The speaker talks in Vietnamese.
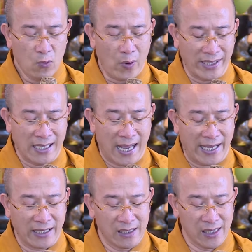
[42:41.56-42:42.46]
ngoảnh
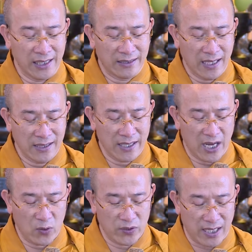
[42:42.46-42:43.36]
lại người thân
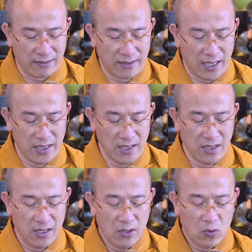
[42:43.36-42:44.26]
đều chẳng thấy
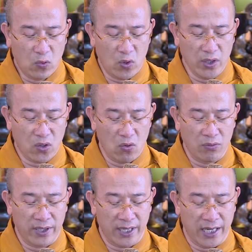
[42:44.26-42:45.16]
cuối
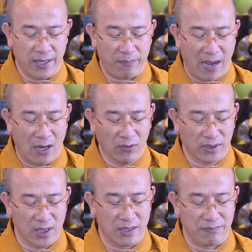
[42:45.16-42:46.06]
cùng nghiệp báo
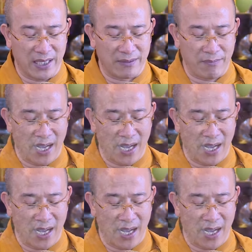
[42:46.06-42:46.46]
tự mình